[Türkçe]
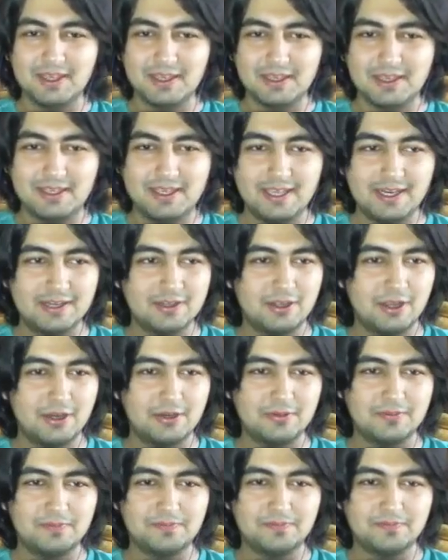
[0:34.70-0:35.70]
geri dön.
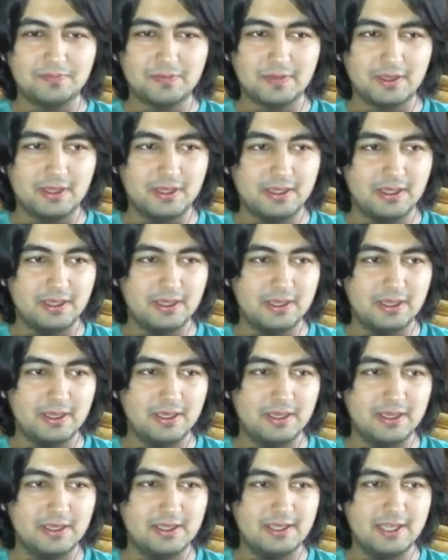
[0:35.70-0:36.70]
Ee,
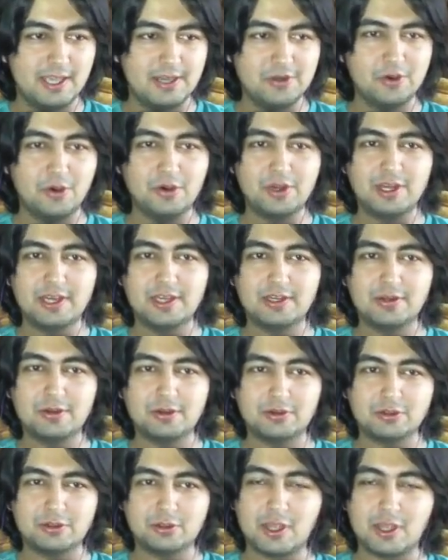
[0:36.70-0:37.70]
yeni oyuna
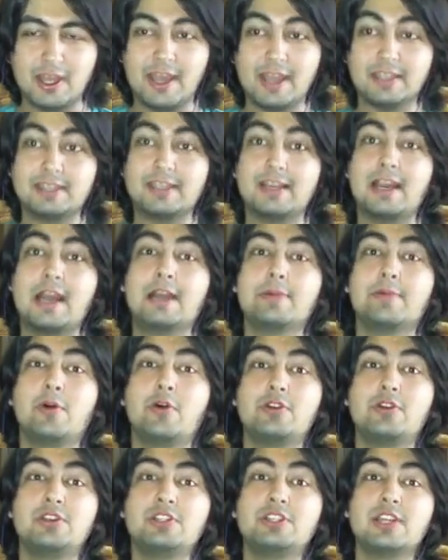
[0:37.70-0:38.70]
giriyoruz. Hayatta kalma
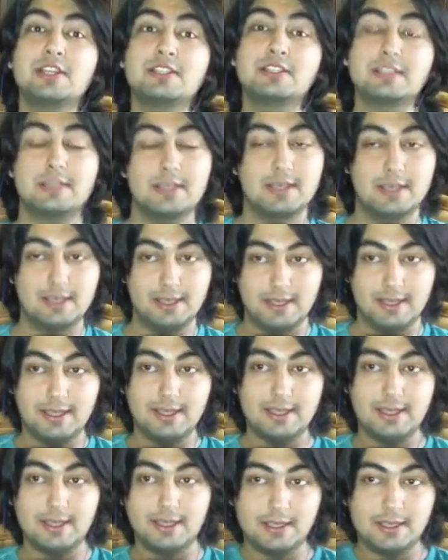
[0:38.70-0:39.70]
oynayacağız.
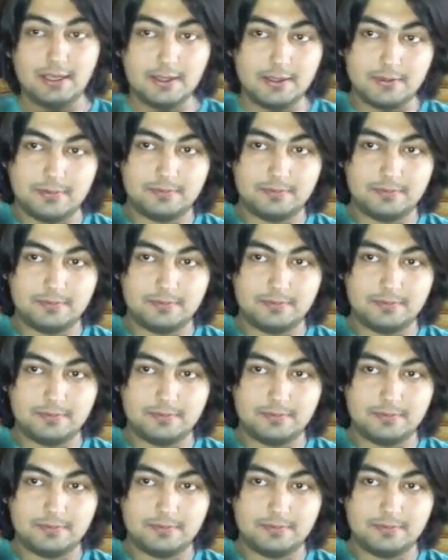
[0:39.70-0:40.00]
Ee,